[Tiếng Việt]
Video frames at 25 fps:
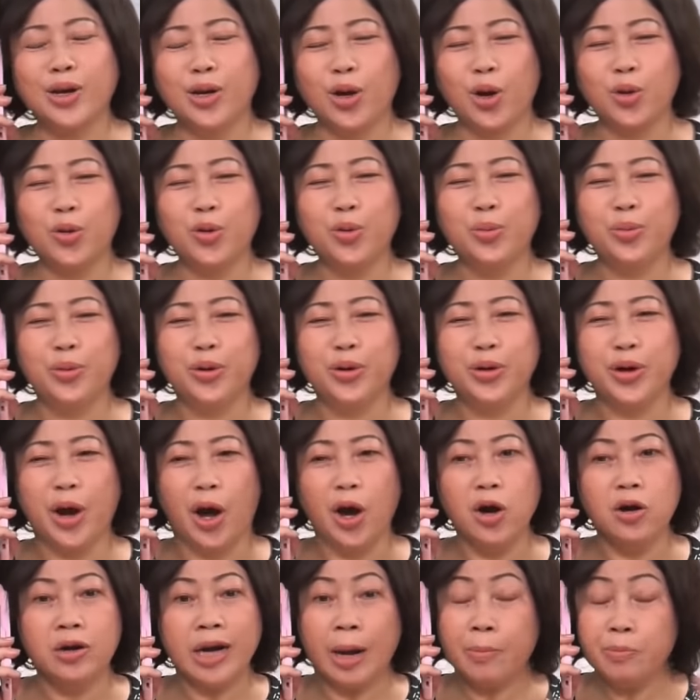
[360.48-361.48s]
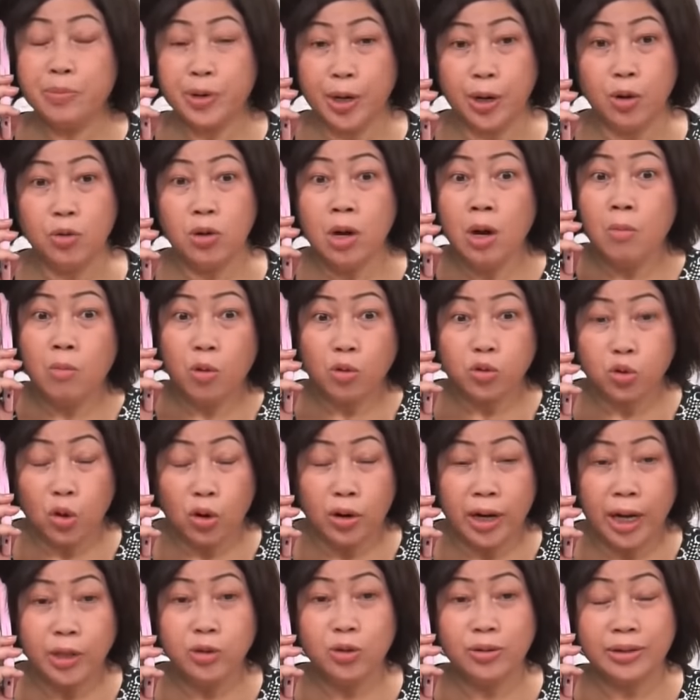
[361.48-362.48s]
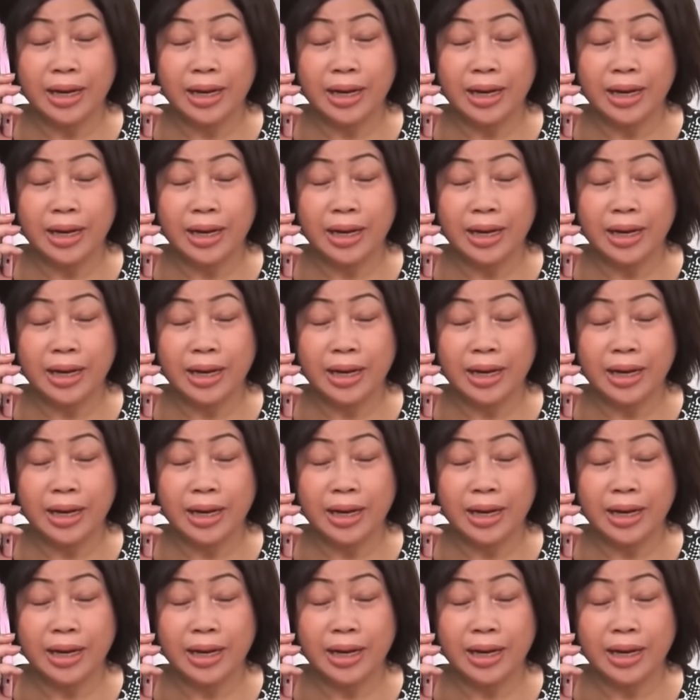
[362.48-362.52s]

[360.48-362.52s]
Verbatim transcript: thân cho tôi mượn đỡ 5 triệu một tuần lễ